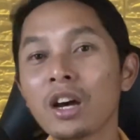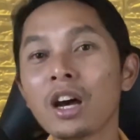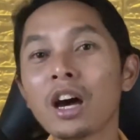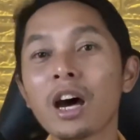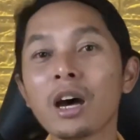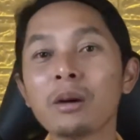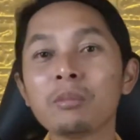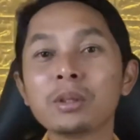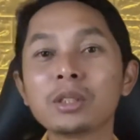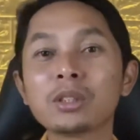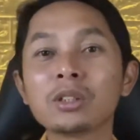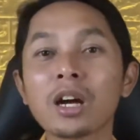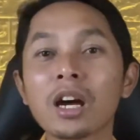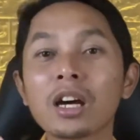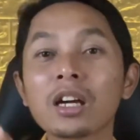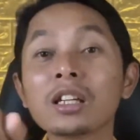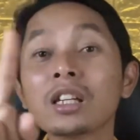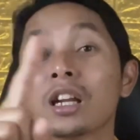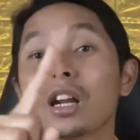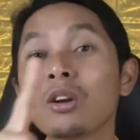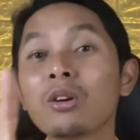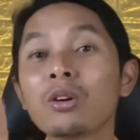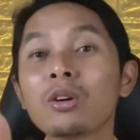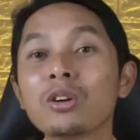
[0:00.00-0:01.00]
habis itu
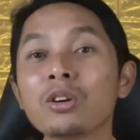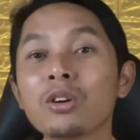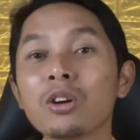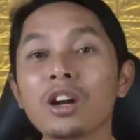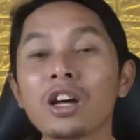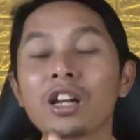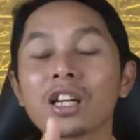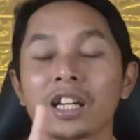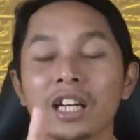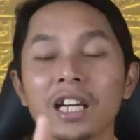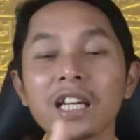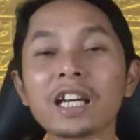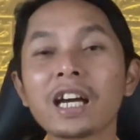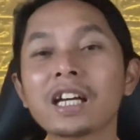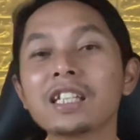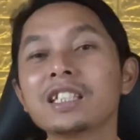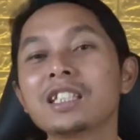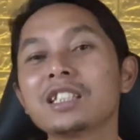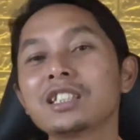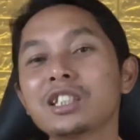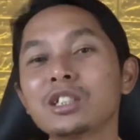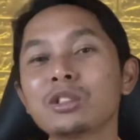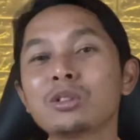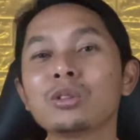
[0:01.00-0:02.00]
ada logo dolar klik aja
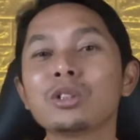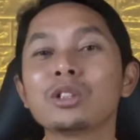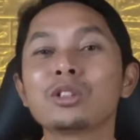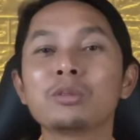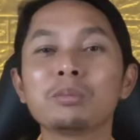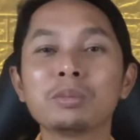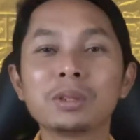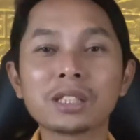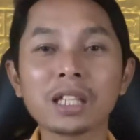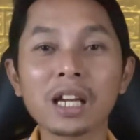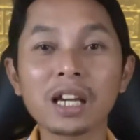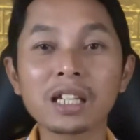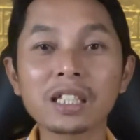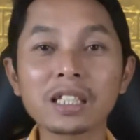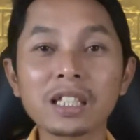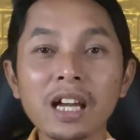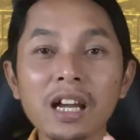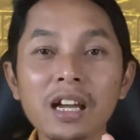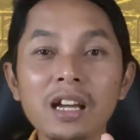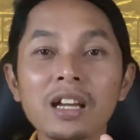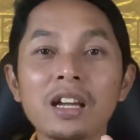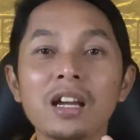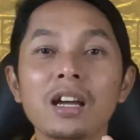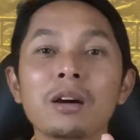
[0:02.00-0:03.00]
di situ itu bisa
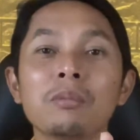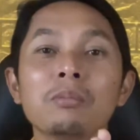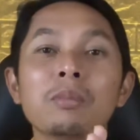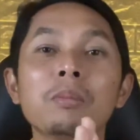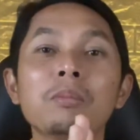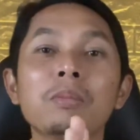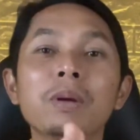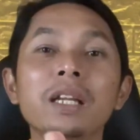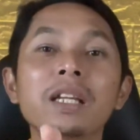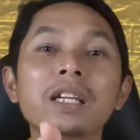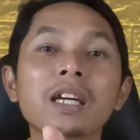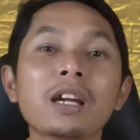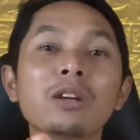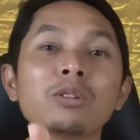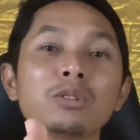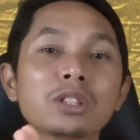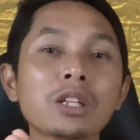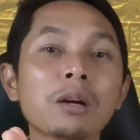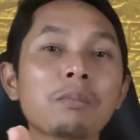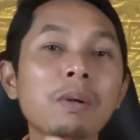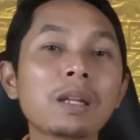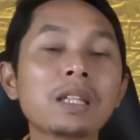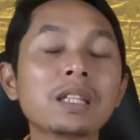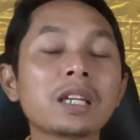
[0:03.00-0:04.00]
kita memberikan
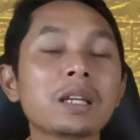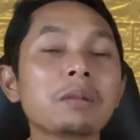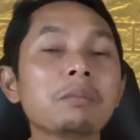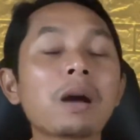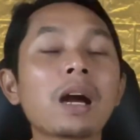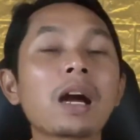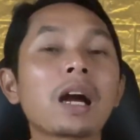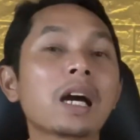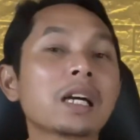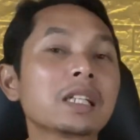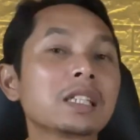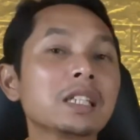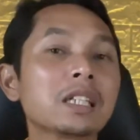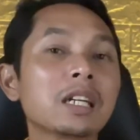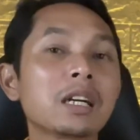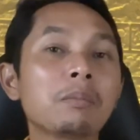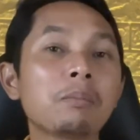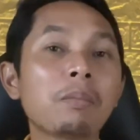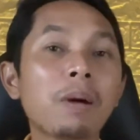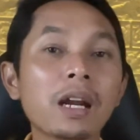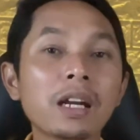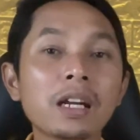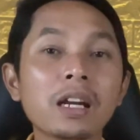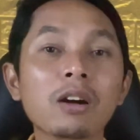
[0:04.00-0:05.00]
ucapan terima kasih
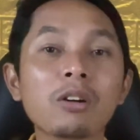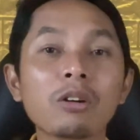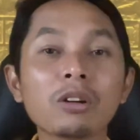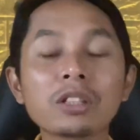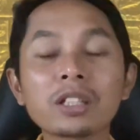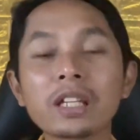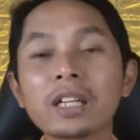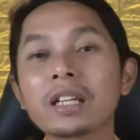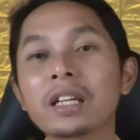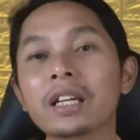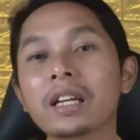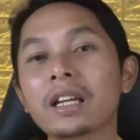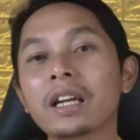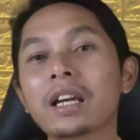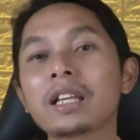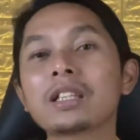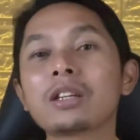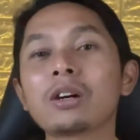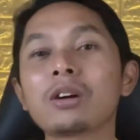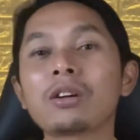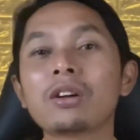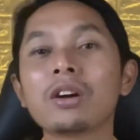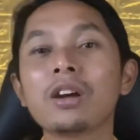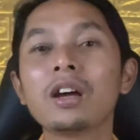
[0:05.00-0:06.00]
kepada konten
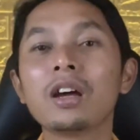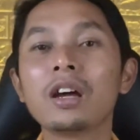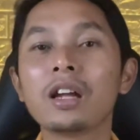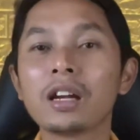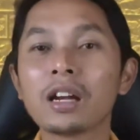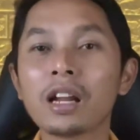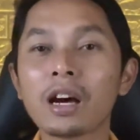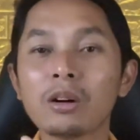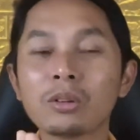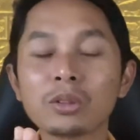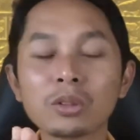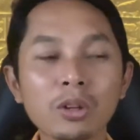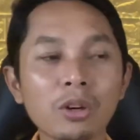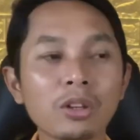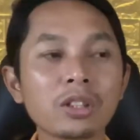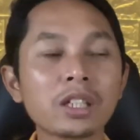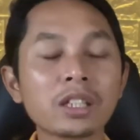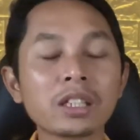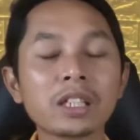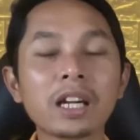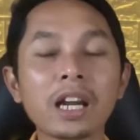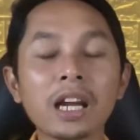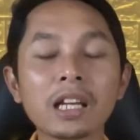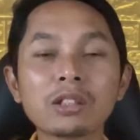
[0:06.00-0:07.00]
kreator nah untuk
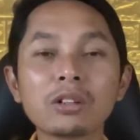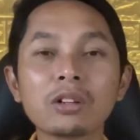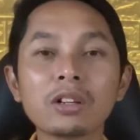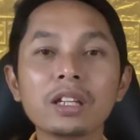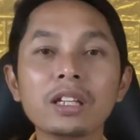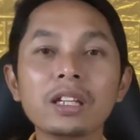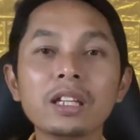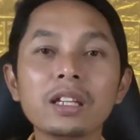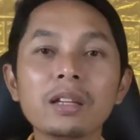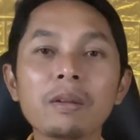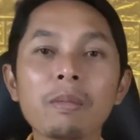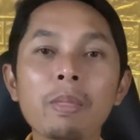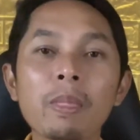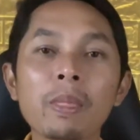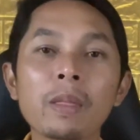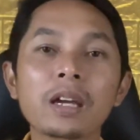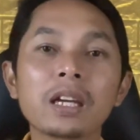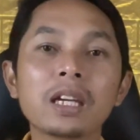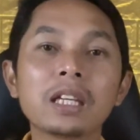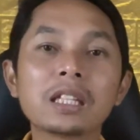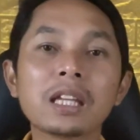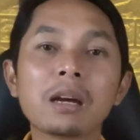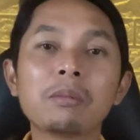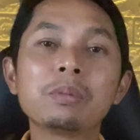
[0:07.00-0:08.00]
konten kreator ini
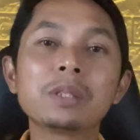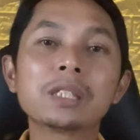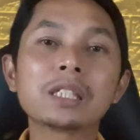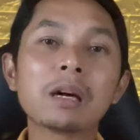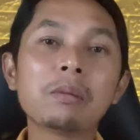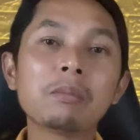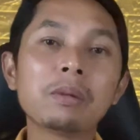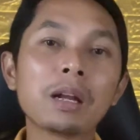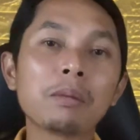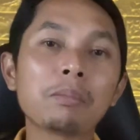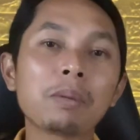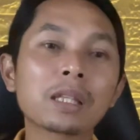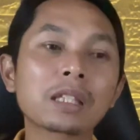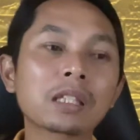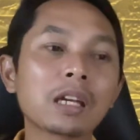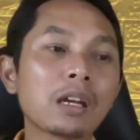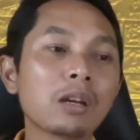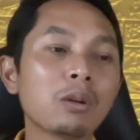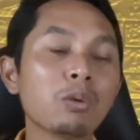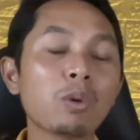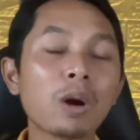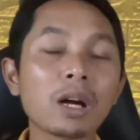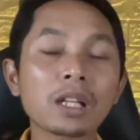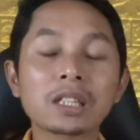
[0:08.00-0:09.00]
kita bisa
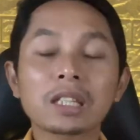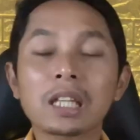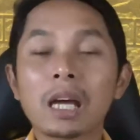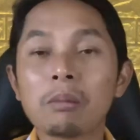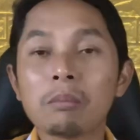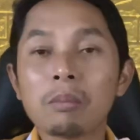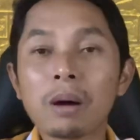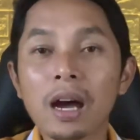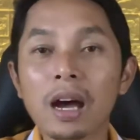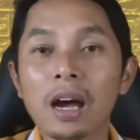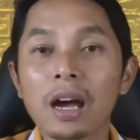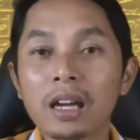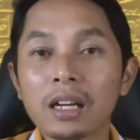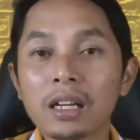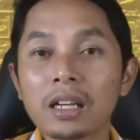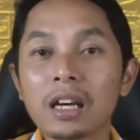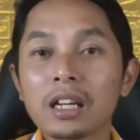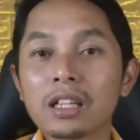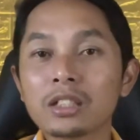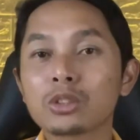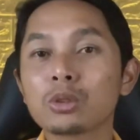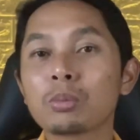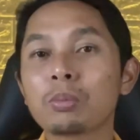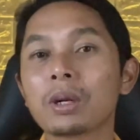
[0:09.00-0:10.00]
mendapatkan uang tambahan
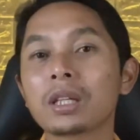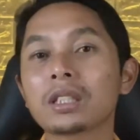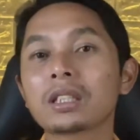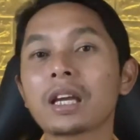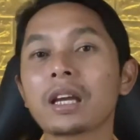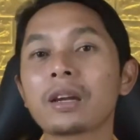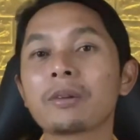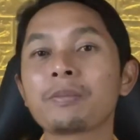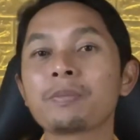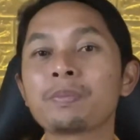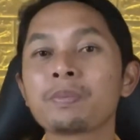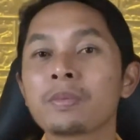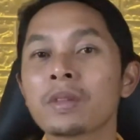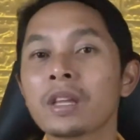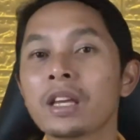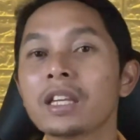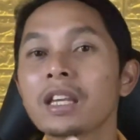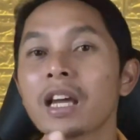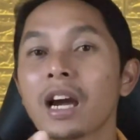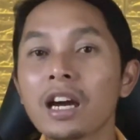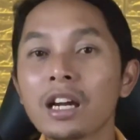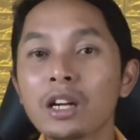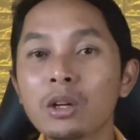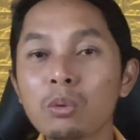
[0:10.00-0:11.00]
dari super tank
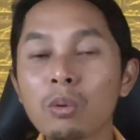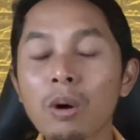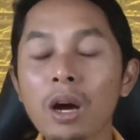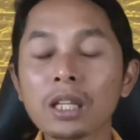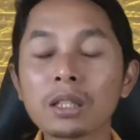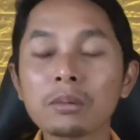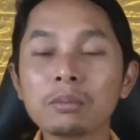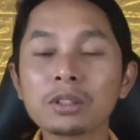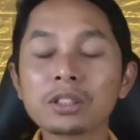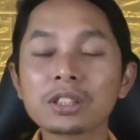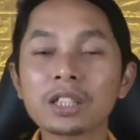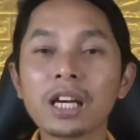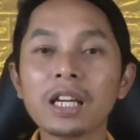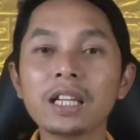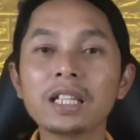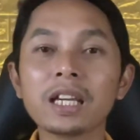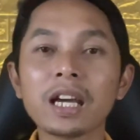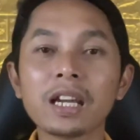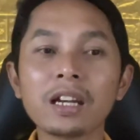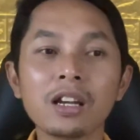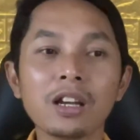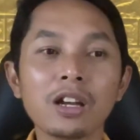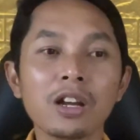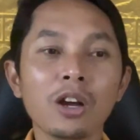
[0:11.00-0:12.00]
yang kedua teman
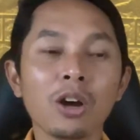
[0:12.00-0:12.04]
sekalian